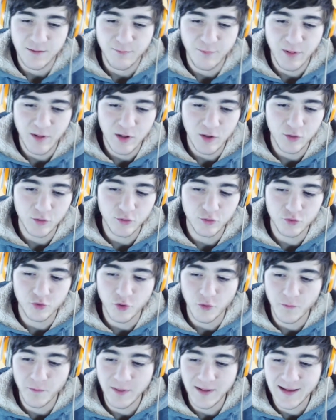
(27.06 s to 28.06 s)
Spero
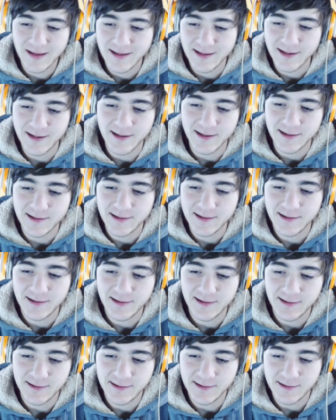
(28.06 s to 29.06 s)
tutto bene.
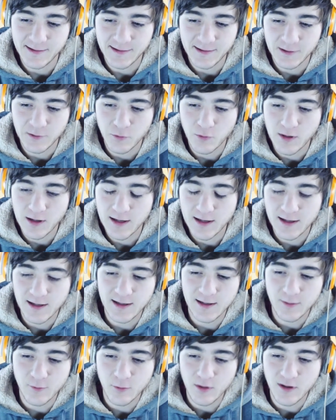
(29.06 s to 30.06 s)
E
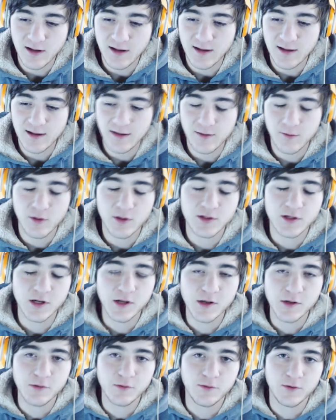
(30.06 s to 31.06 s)
qua, qua, qua c'è il
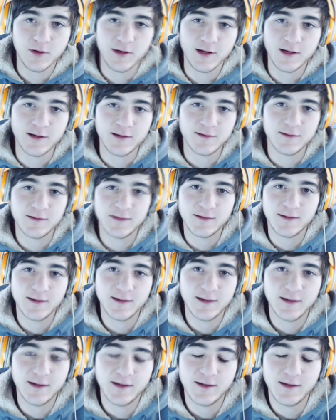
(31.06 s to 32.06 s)
sole.
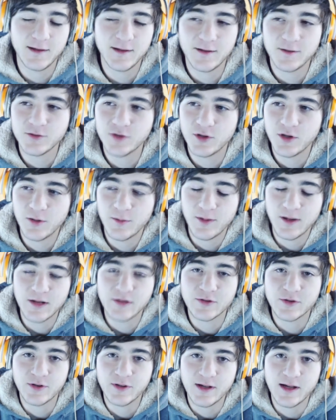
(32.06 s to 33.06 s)
E oggi è una bella
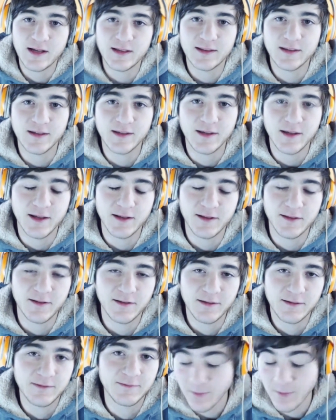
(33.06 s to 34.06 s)
giornata
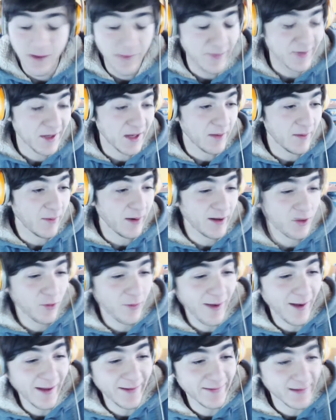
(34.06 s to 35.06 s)
niente. Ma passiamo alle
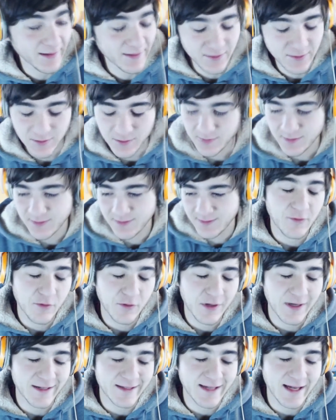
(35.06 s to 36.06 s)
domande. No, stavo
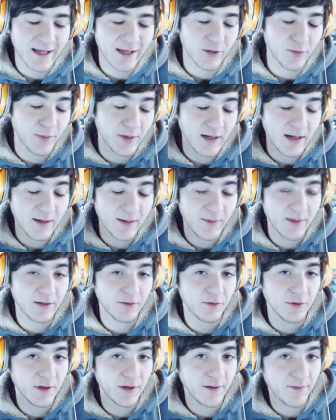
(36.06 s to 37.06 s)
scherzando. Prima
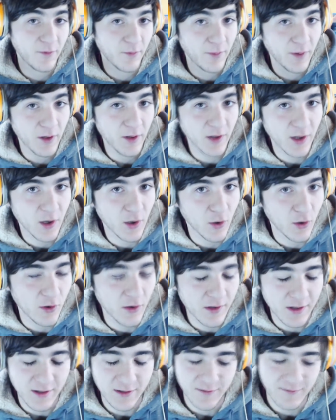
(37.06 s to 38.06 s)
devo dirvi un paio di
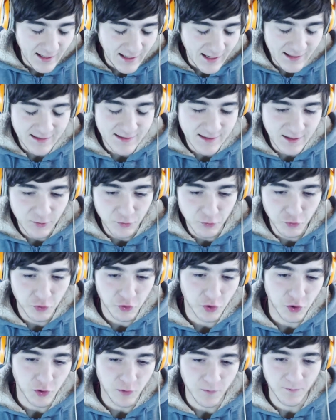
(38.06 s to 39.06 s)
cose.
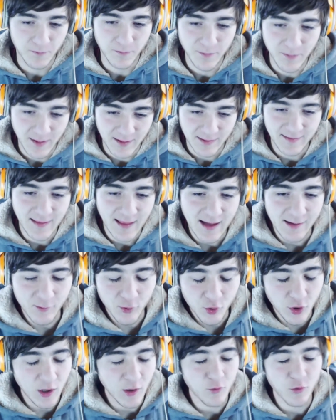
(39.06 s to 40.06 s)
Innanzitutto,
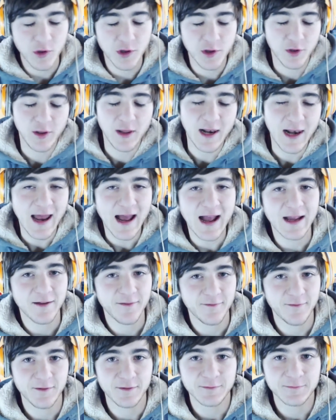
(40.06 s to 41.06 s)
partiamo con la questione
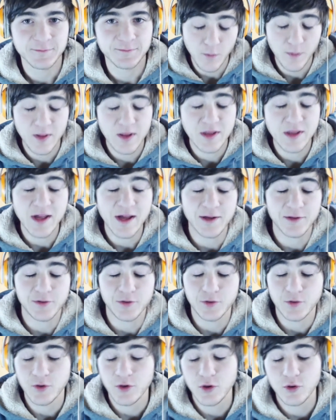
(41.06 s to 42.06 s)
live. Ho
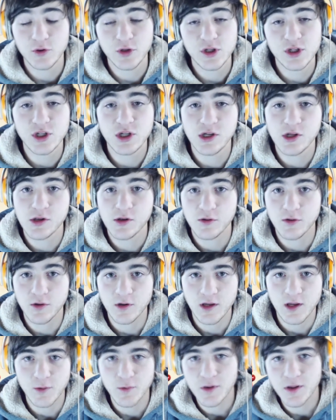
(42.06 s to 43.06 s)
pensato e ho
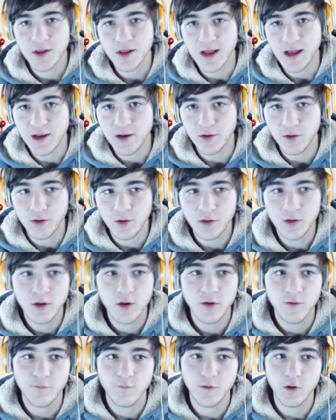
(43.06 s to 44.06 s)
deciso che quest'anno
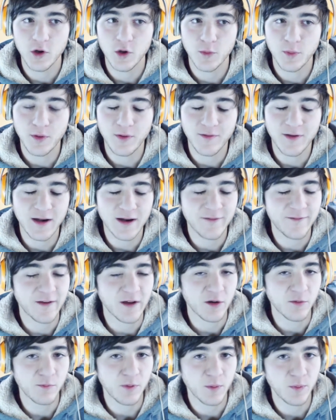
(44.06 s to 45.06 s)
voglio provare a
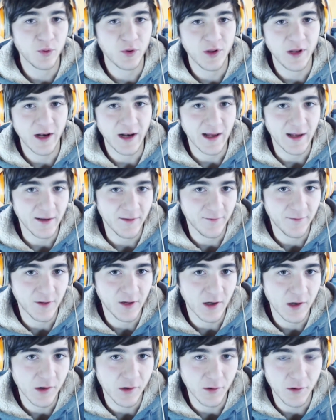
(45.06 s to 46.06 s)
fare un po' più di live
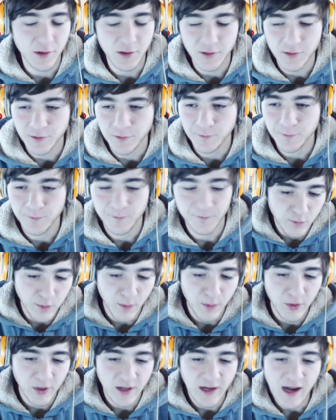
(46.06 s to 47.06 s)
del solito. Un po'
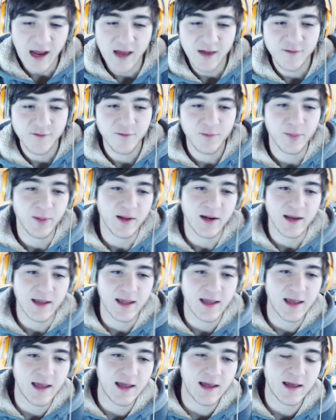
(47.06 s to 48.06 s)
più di live
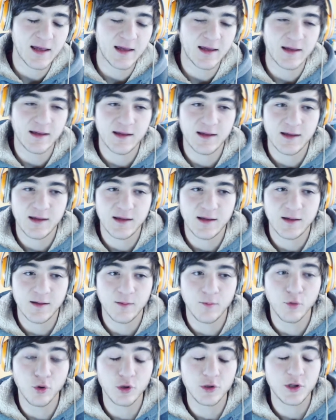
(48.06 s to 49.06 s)
perché eh,
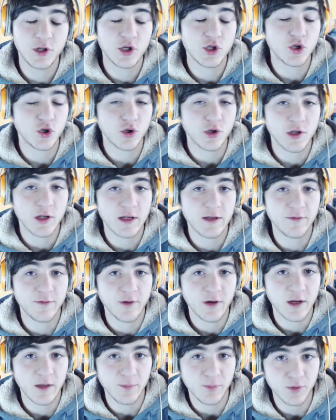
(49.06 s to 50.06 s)
molti giochi che
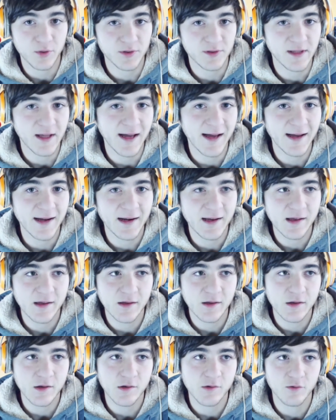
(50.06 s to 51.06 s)
vorrei
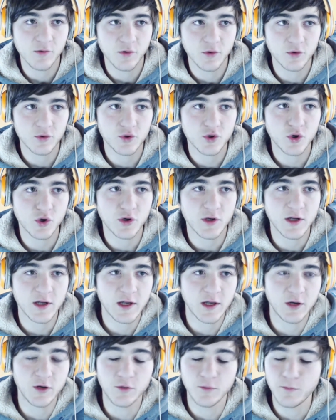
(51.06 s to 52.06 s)
portare sono giochi
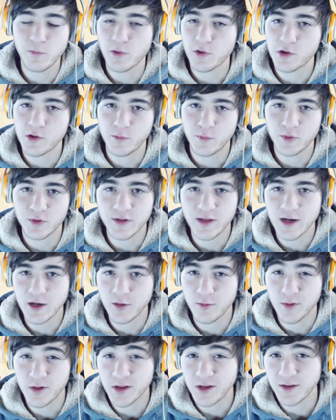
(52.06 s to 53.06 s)
che non posso portare
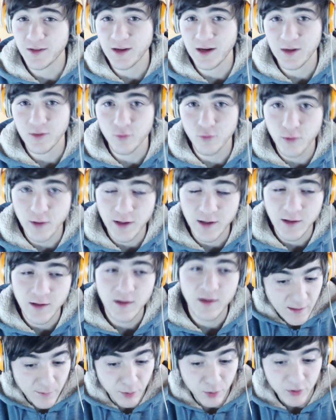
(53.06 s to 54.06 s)
come serie delle 2
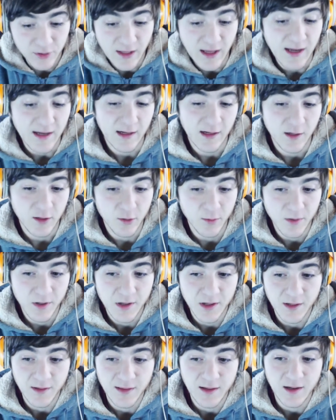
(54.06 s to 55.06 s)
e portarli come
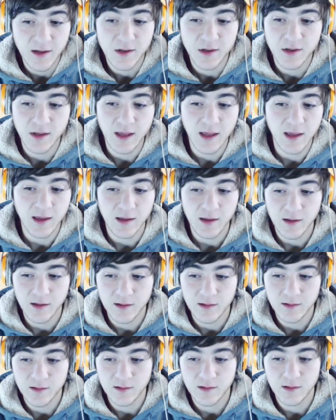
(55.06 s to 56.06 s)
serie delle 6
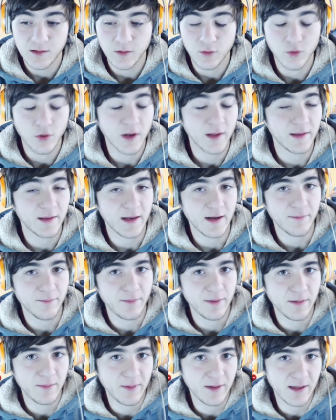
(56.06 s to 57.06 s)
eh, non
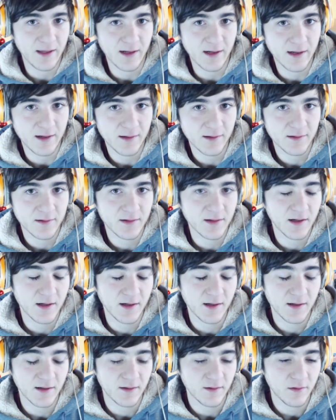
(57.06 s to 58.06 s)
andrebbe bene,
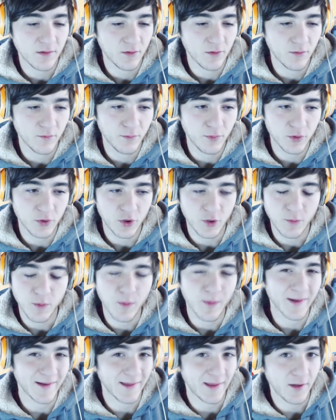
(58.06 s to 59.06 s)
cioè sono un po' troppo
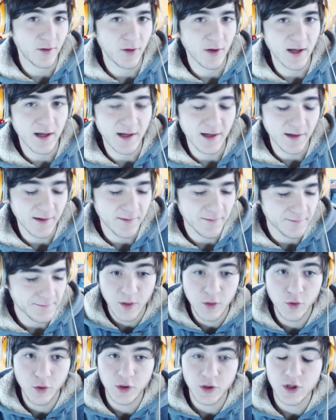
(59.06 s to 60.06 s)
particolari.
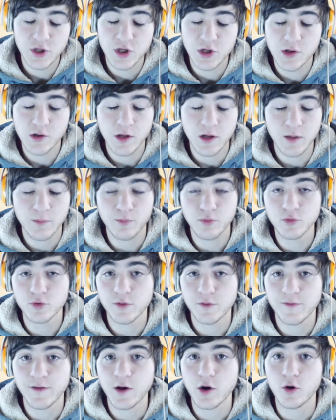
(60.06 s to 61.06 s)
Per cui ho deciso che
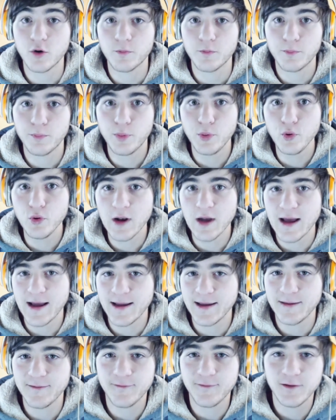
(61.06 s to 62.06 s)
appunto farò più
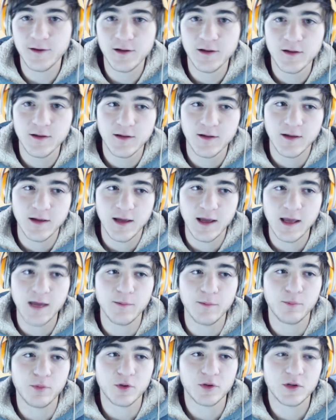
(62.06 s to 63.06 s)
live
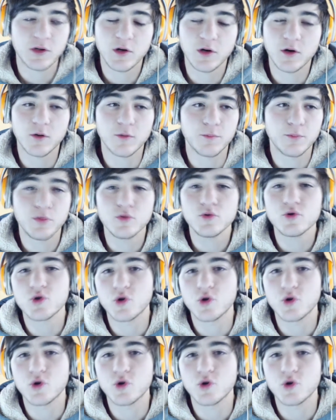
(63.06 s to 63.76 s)
e porterò più